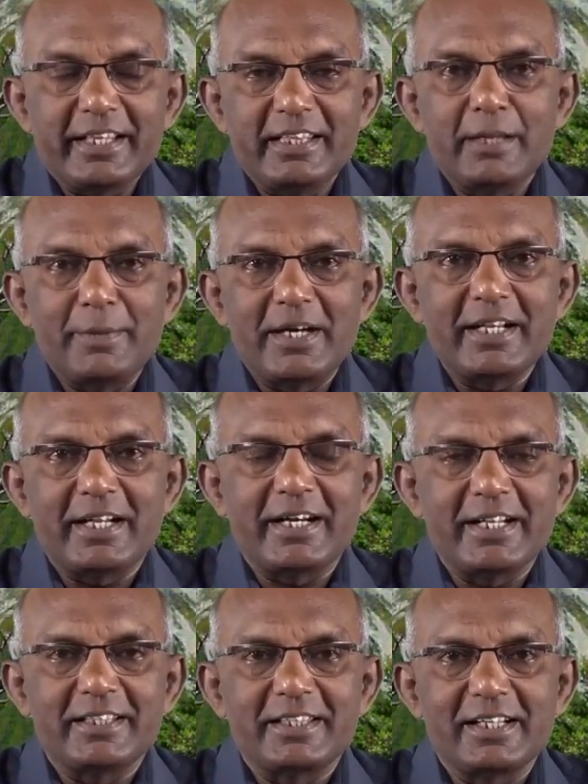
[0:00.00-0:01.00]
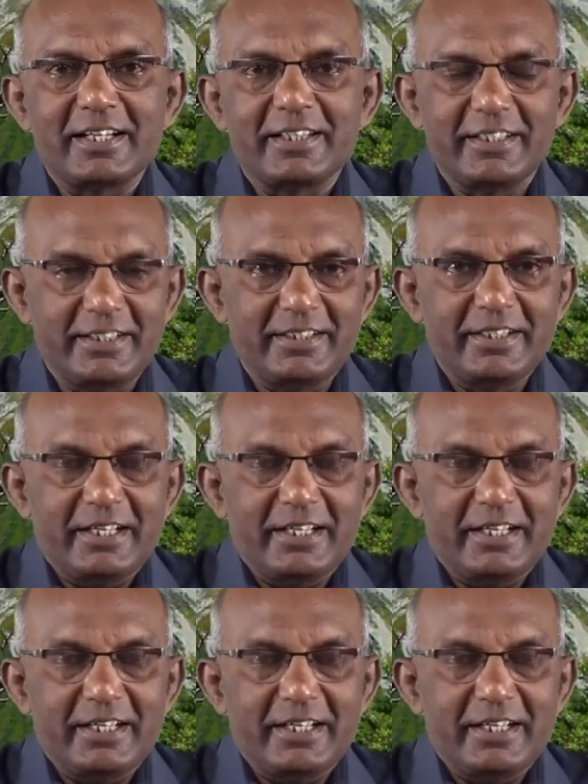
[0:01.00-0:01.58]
இந்த மாதிரி காரியத்திலிருந்து